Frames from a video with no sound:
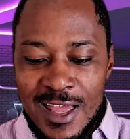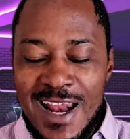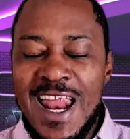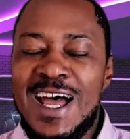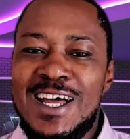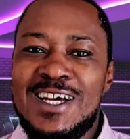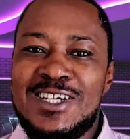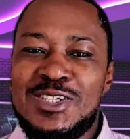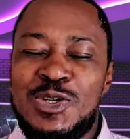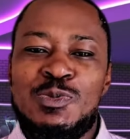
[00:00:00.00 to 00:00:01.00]
Et là,
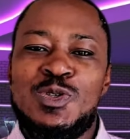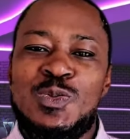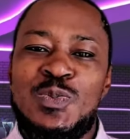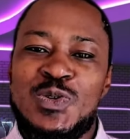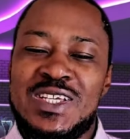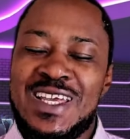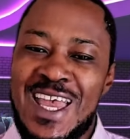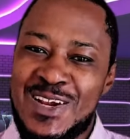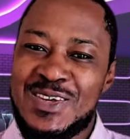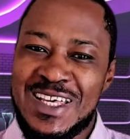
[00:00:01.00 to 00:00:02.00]
je me suis posé
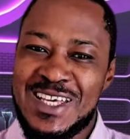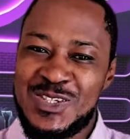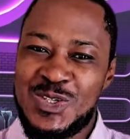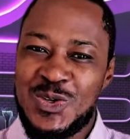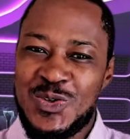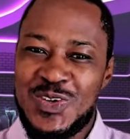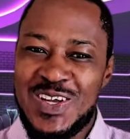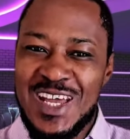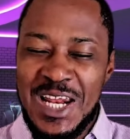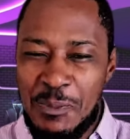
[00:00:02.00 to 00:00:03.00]
quelques questions.
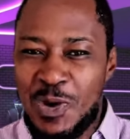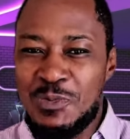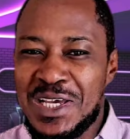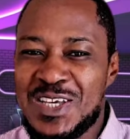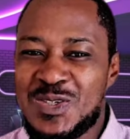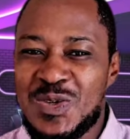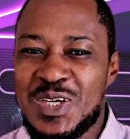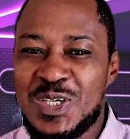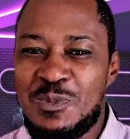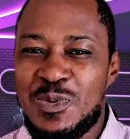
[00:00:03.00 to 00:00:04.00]
La première question
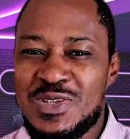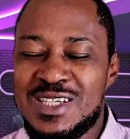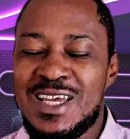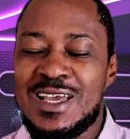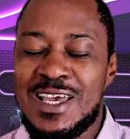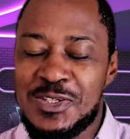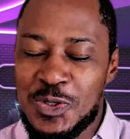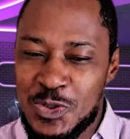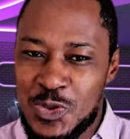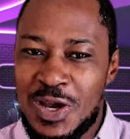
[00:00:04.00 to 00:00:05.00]
que j'ai posée, c'est qu'est-ce
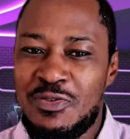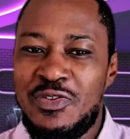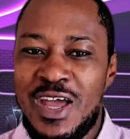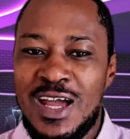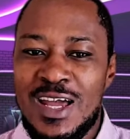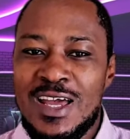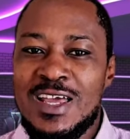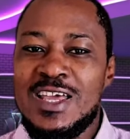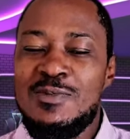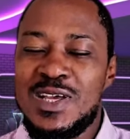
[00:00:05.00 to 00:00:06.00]
que tu as fait
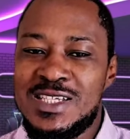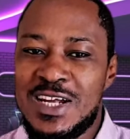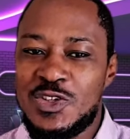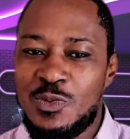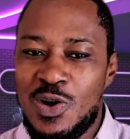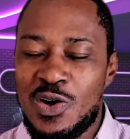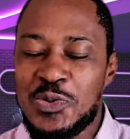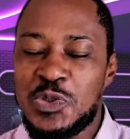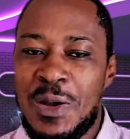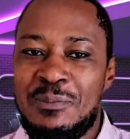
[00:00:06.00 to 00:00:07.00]
immédiatement
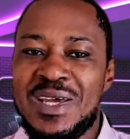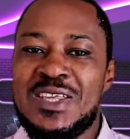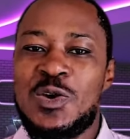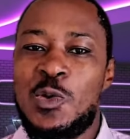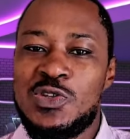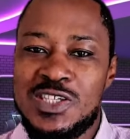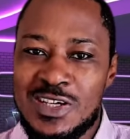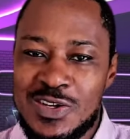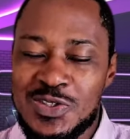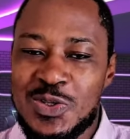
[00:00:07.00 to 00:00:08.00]
quand tu as pris
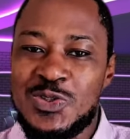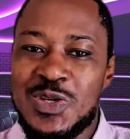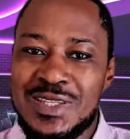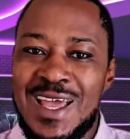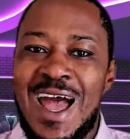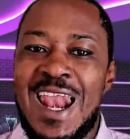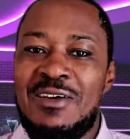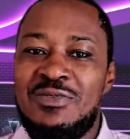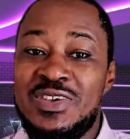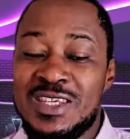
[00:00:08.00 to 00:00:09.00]
conscience que tu étais à la
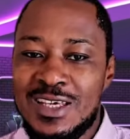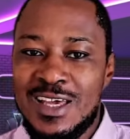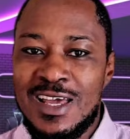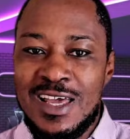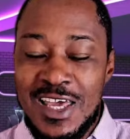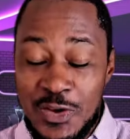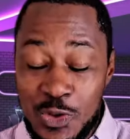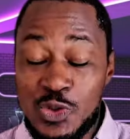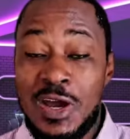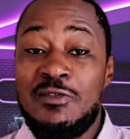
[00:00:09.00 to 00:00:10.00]
vie et que
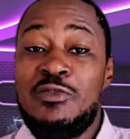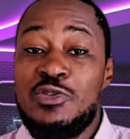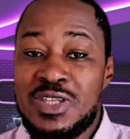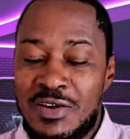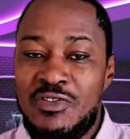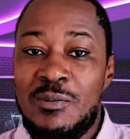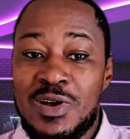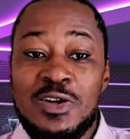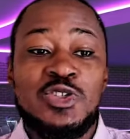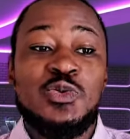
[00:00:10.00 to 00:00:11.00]
tu as vu ta femme,
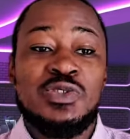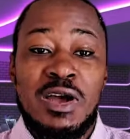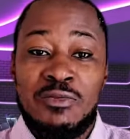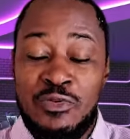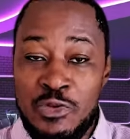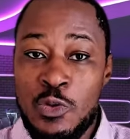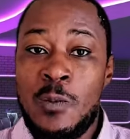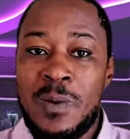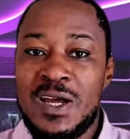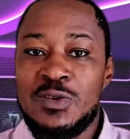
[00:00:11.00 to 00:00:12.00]
quand tu nous as vus
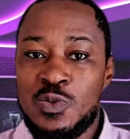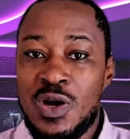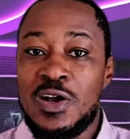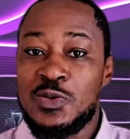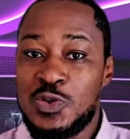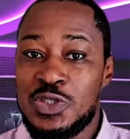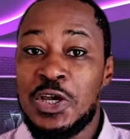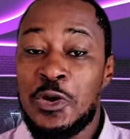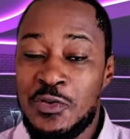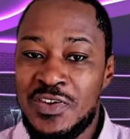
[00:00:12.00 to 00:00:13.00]
auprès de toi, quand tu
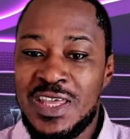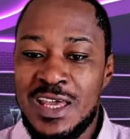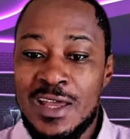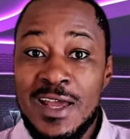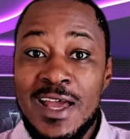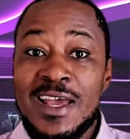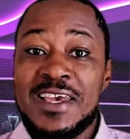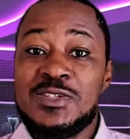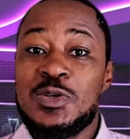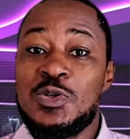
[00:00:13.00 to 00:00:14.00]
t'es réveillé,
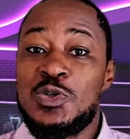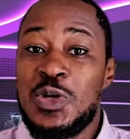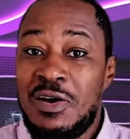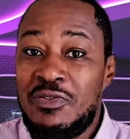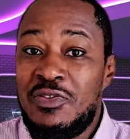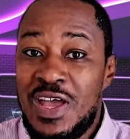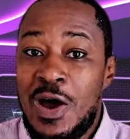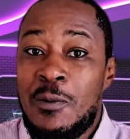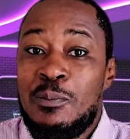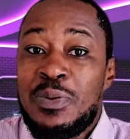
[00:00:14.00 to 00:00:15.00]
qu'est-ce que tu as fait
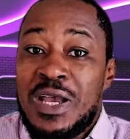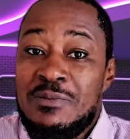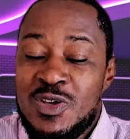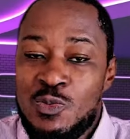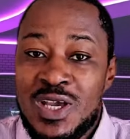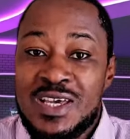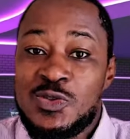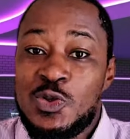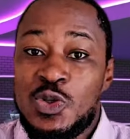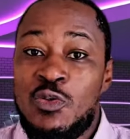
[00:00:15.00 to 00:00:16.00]
en premier, bien
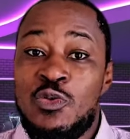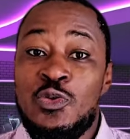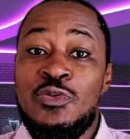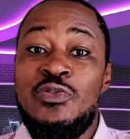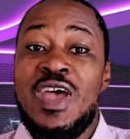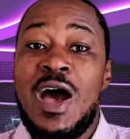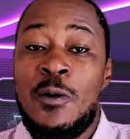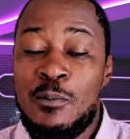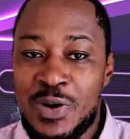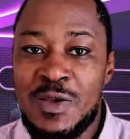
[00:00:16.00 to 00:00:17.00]
qu'est-ce que tu as voulu faire
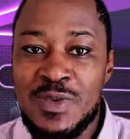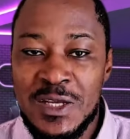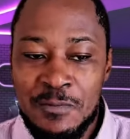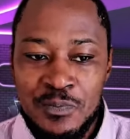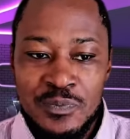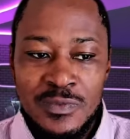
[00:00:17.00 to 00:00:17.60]
en premier.